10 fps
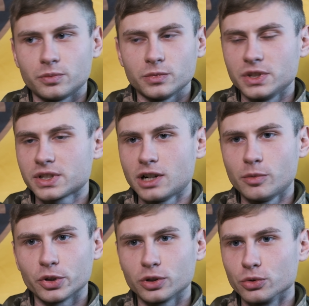Искал
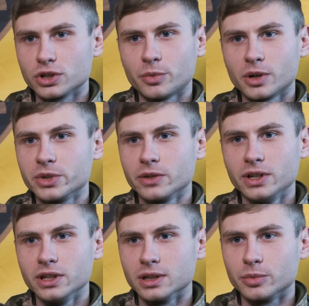потом уже по
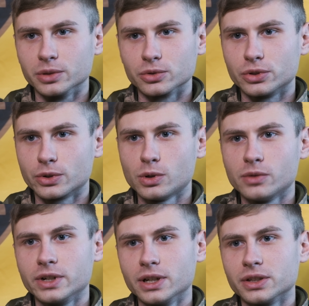объявлениям, потому что другого
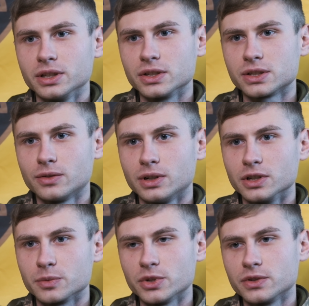варианта не
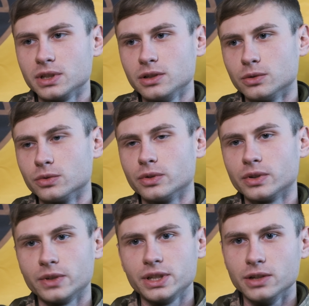оставалось. Позвонил в
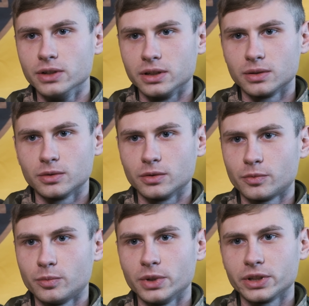229, в
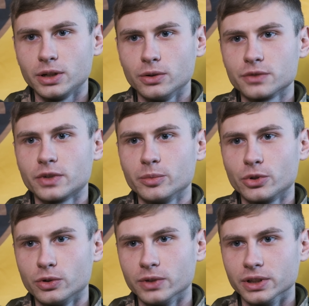батальон
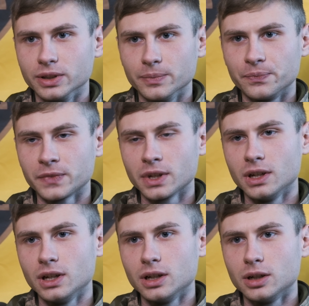сформированный.
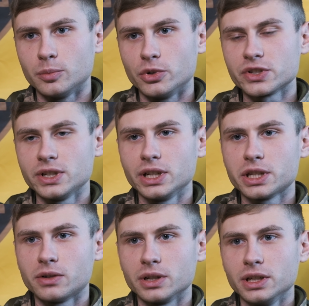После
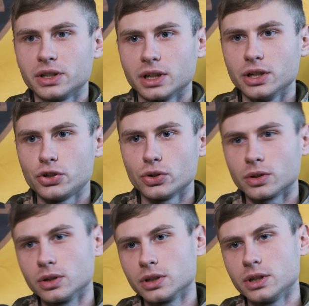этого где-то
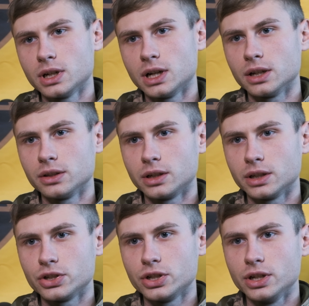еще дня, наверное,
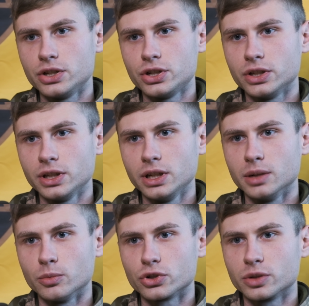через 4,
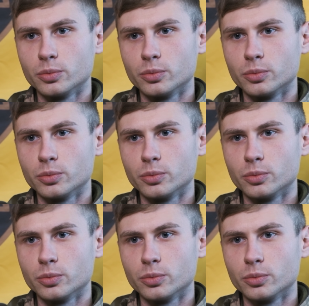может